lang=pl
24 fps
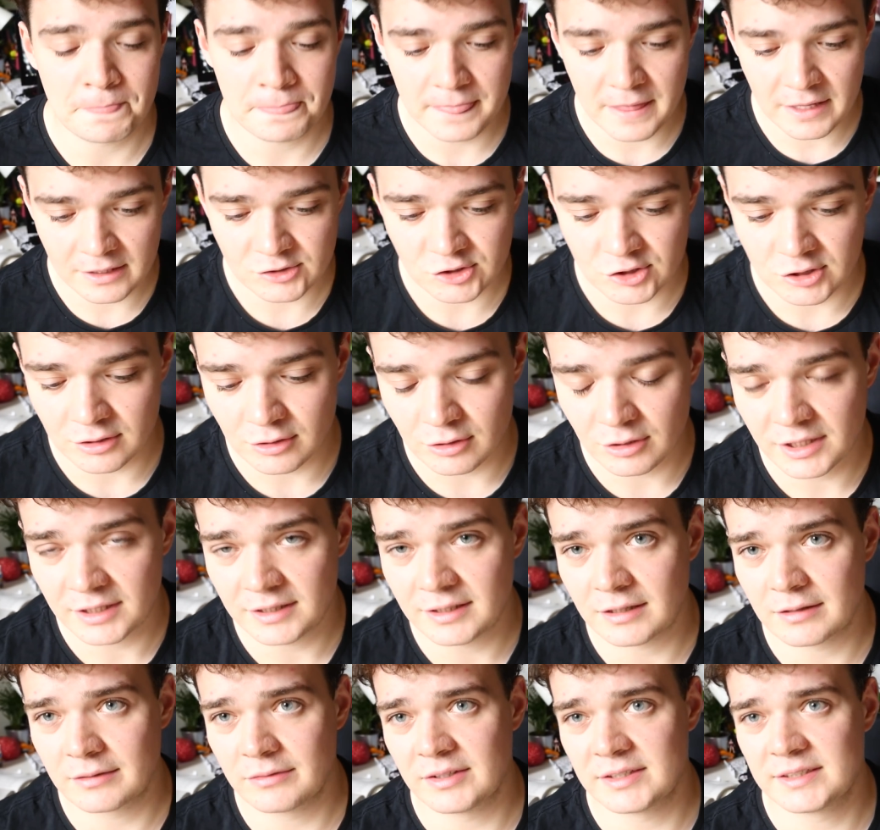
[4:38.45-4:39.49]
Także
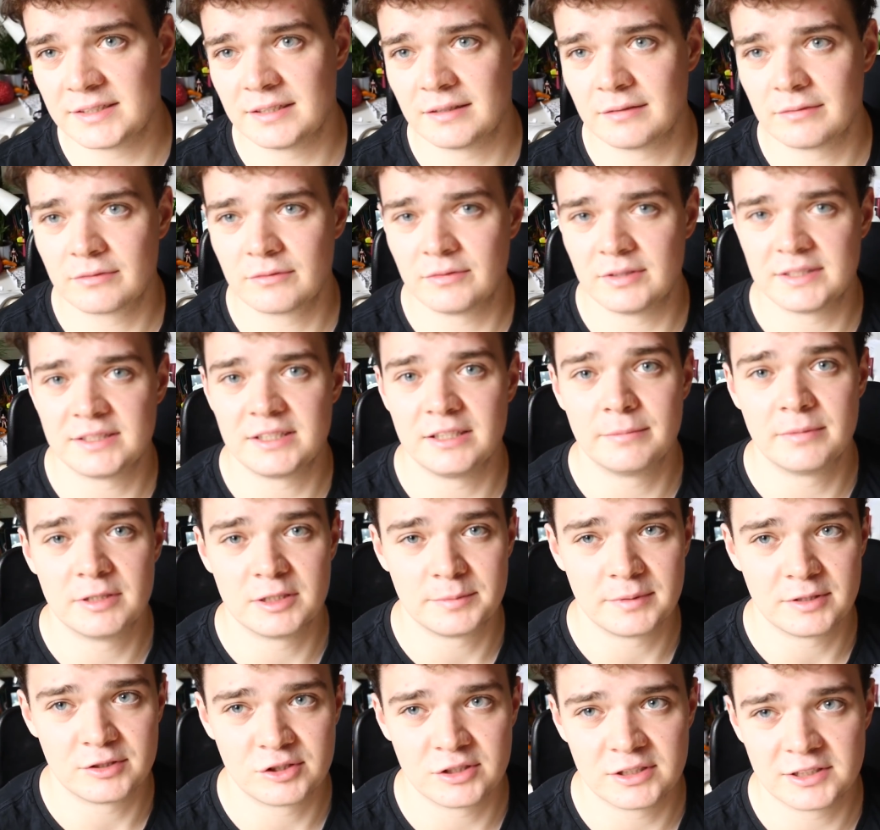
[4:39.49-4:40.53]
kolejna kwestia w kwestii
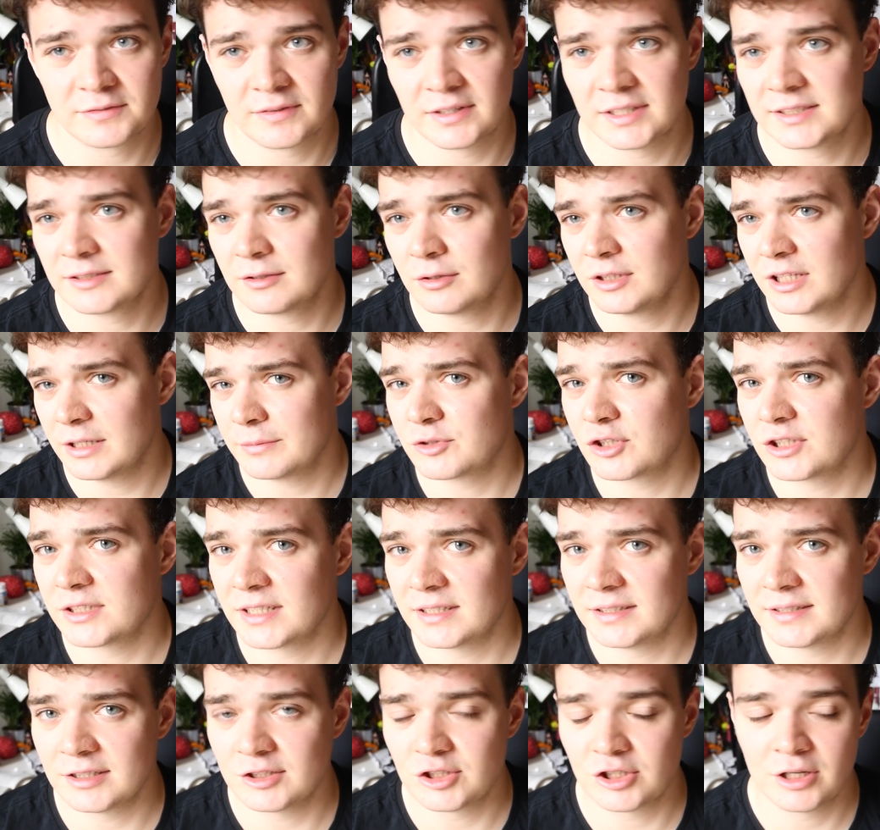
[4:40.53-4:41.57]
bezpieczeństwa jest to nie
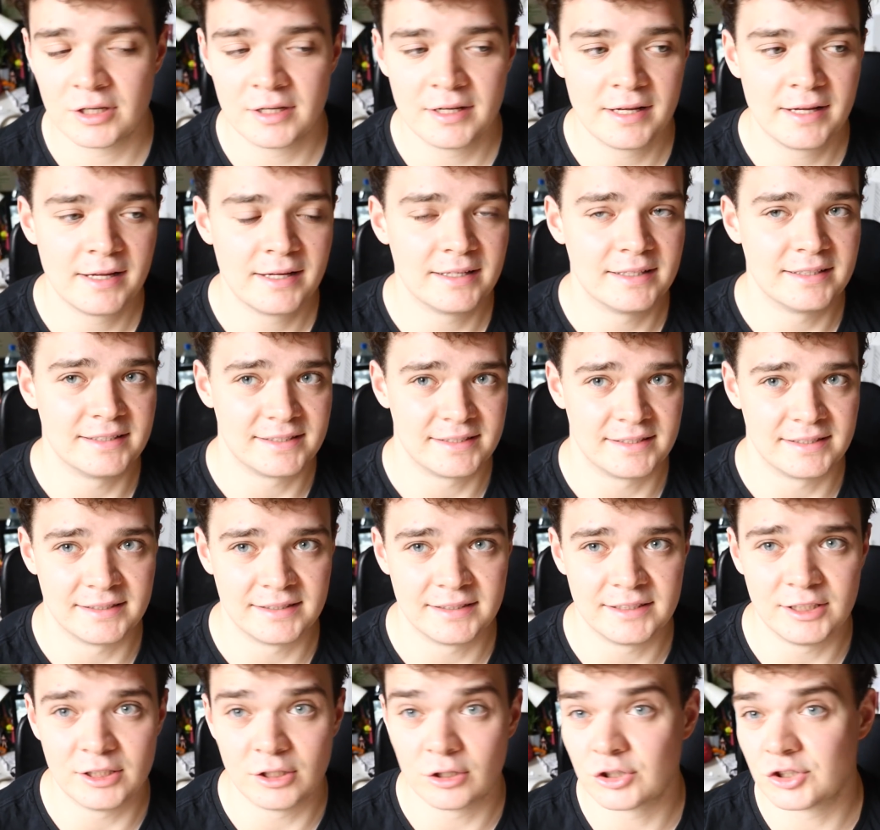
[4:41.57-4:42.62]
przesadzać
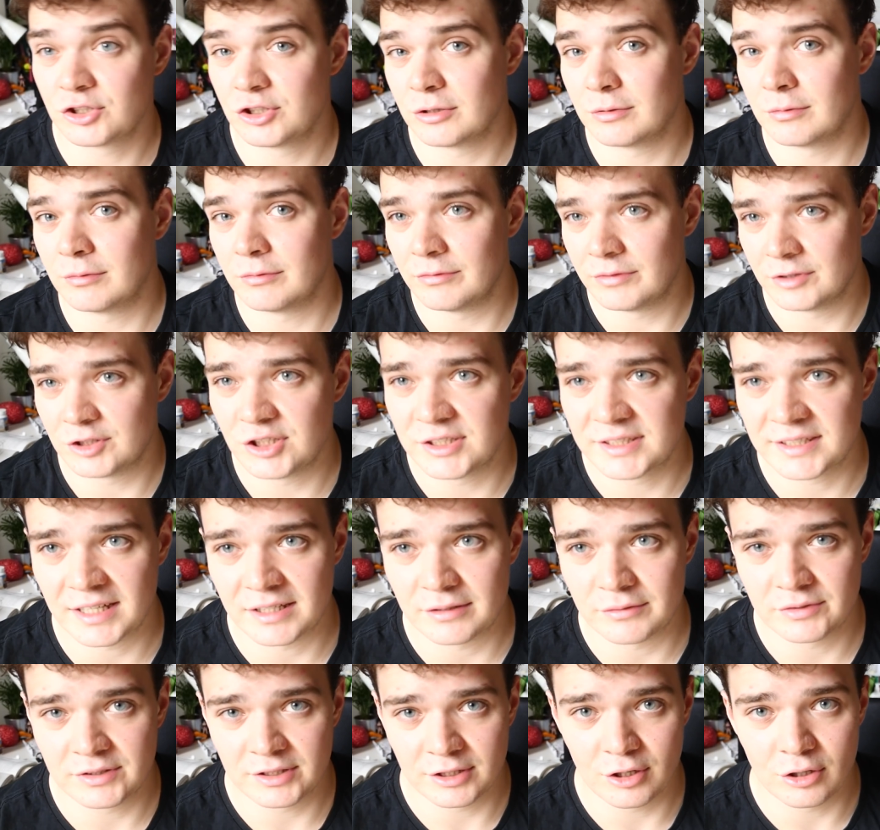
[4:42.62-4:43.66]
z ilością
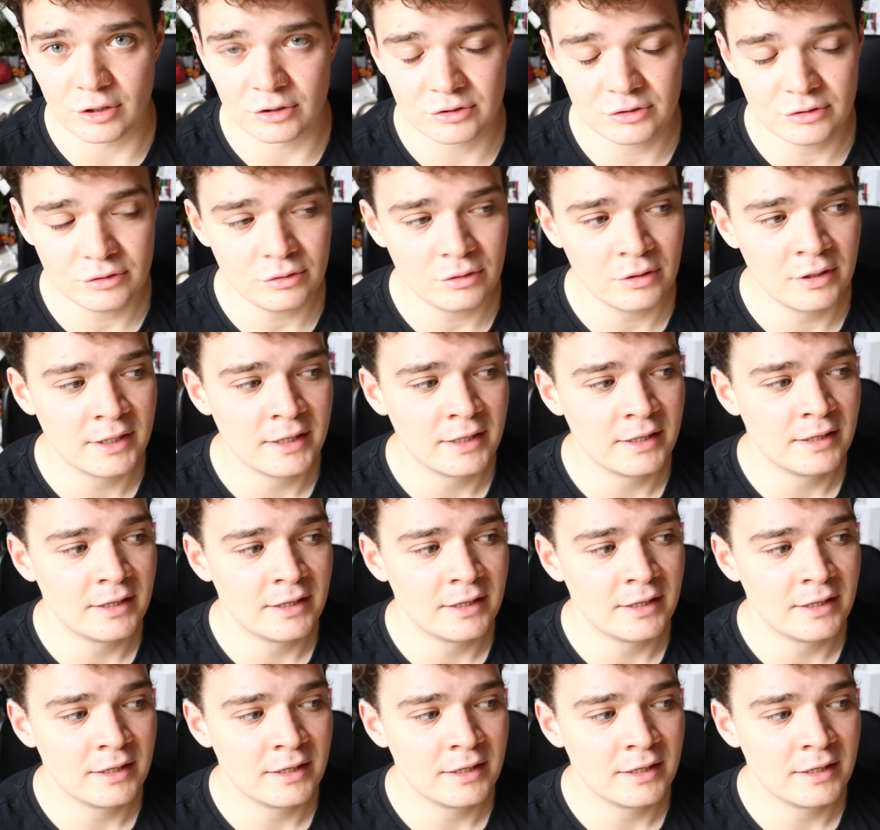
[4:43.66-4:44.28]
wyciskań w tygodniu.